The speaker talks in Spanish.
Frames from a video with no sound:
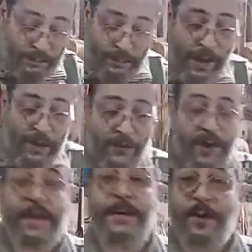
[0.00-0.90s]
a los
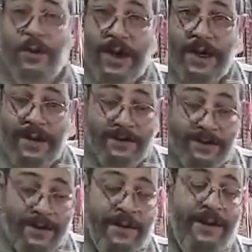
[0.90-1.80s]
fines de
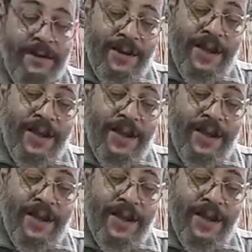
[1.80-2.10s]
mostrarles, ya